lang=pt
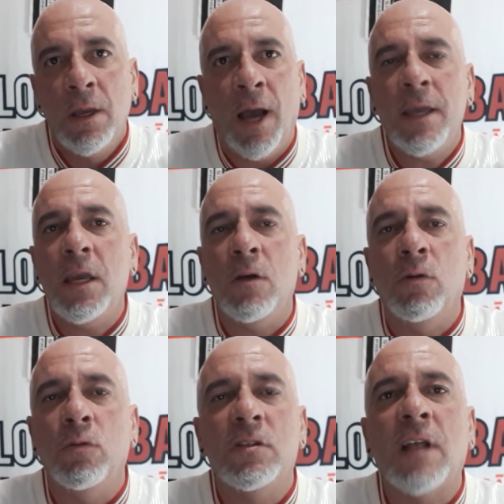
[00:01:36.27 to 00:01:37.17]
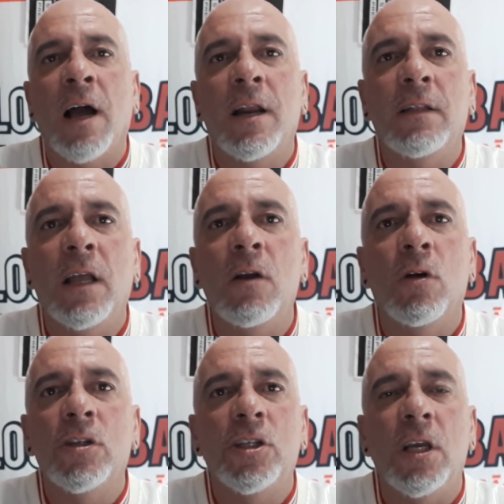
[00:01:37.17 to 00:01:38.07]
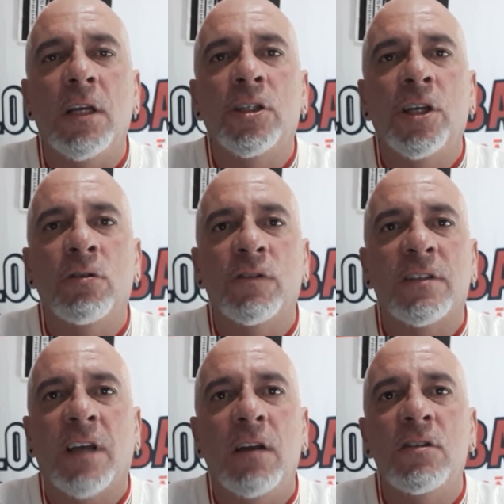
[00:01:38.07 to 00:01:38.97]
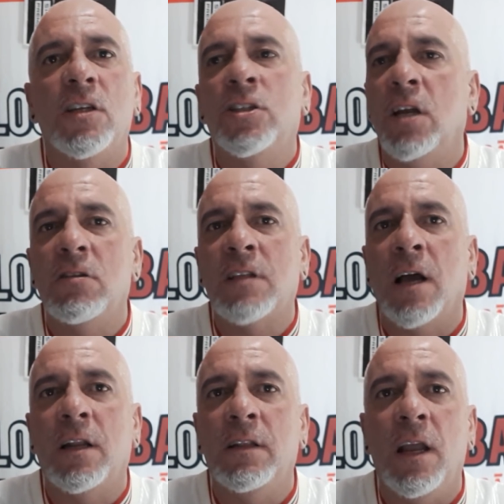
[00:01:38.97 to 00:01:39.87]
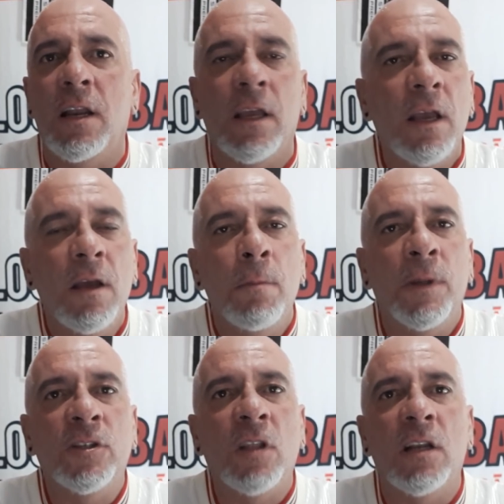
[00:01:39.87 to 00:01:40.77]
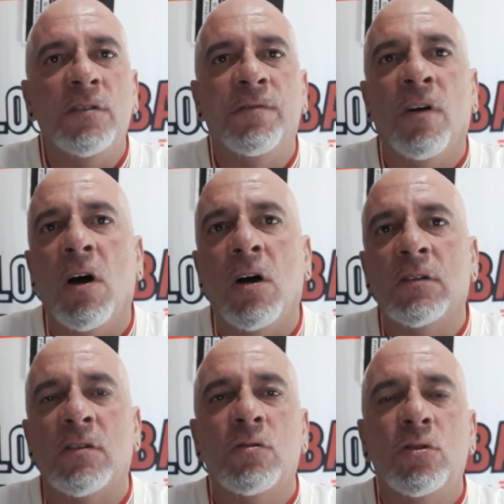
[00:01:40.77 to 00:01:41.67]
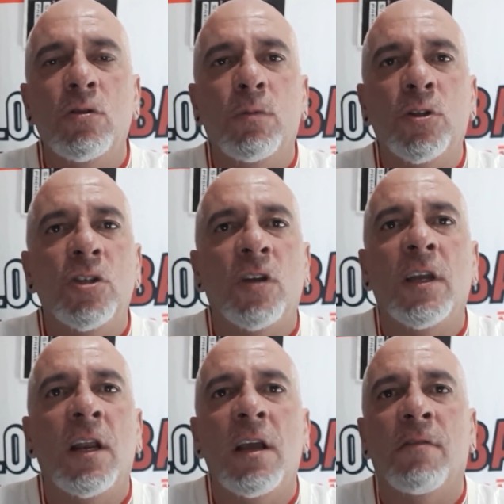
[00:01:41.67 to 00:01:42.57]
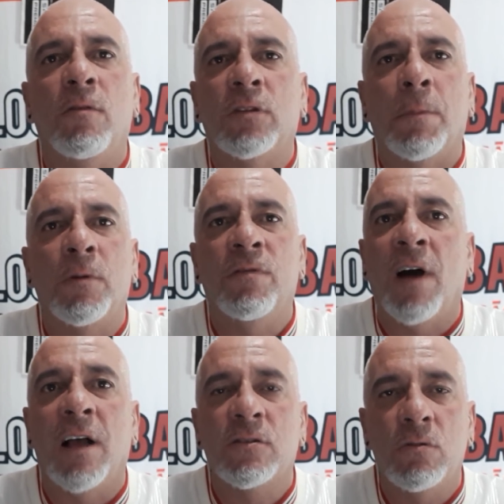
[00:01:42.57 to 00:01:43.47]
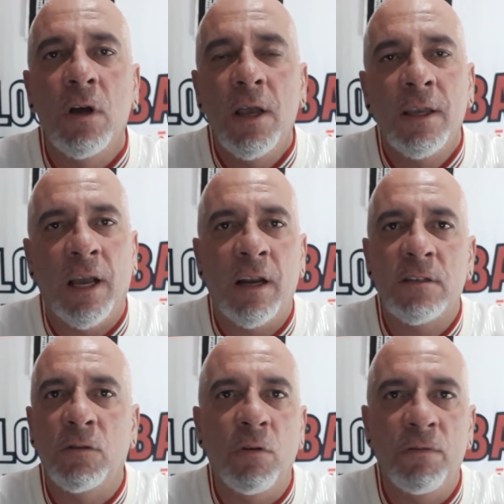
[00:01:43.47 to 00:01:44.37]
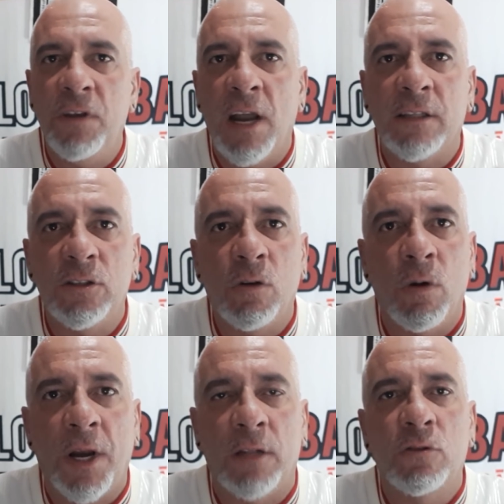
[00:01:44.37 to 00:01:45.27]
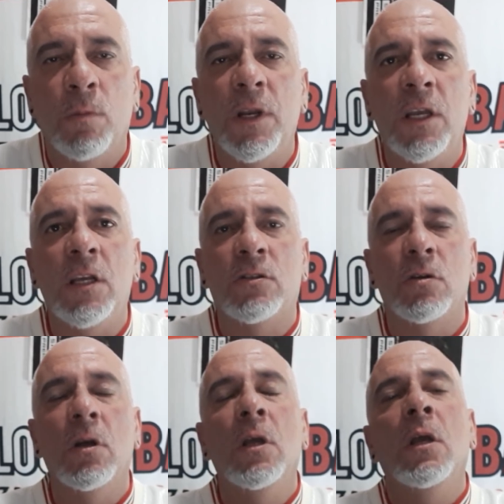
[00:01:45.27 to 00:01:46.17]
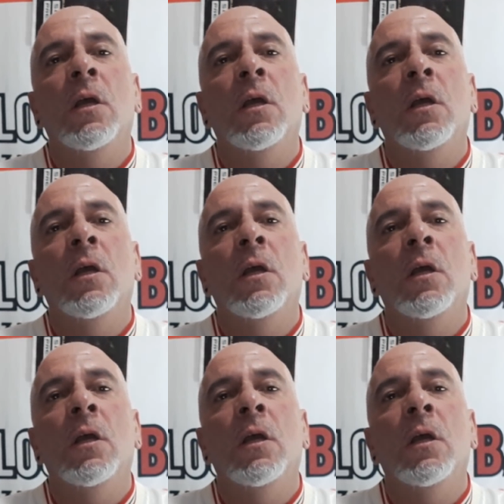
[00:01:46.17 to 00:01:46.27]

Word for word: Aí no Instagram dele hoje, encheu, os vascaínos encheram o Instagram dele pedindo ele de volta, surgiu um bochicho aí que ele ia voltar pro Vasco, que aliás eu não ouvi nada de concreto sobre isso.